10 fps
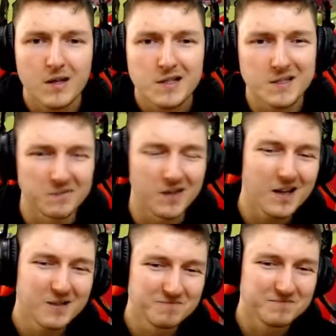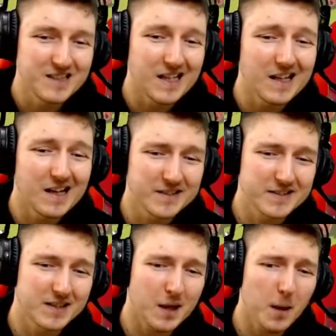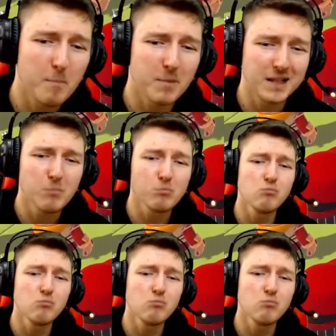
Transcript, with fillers: Şimdi yeni haritada bana